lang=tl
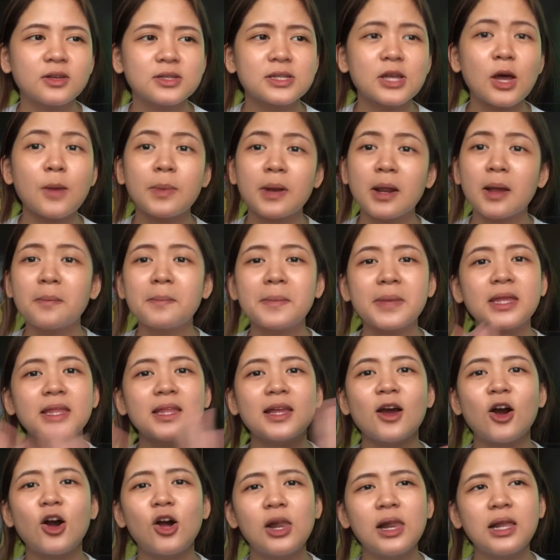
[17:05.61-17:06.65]
Sobrang
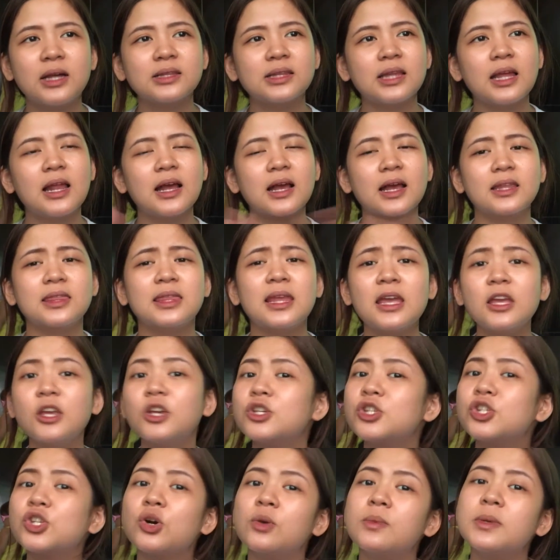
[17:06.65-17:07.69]
mini haul lang talaga.
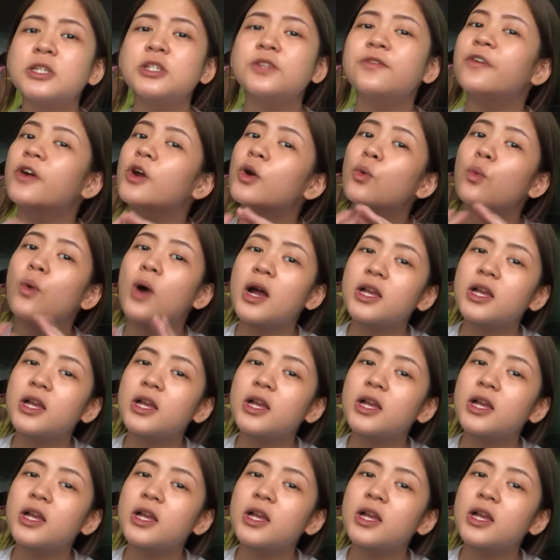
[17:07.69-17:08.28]
Thank you so much for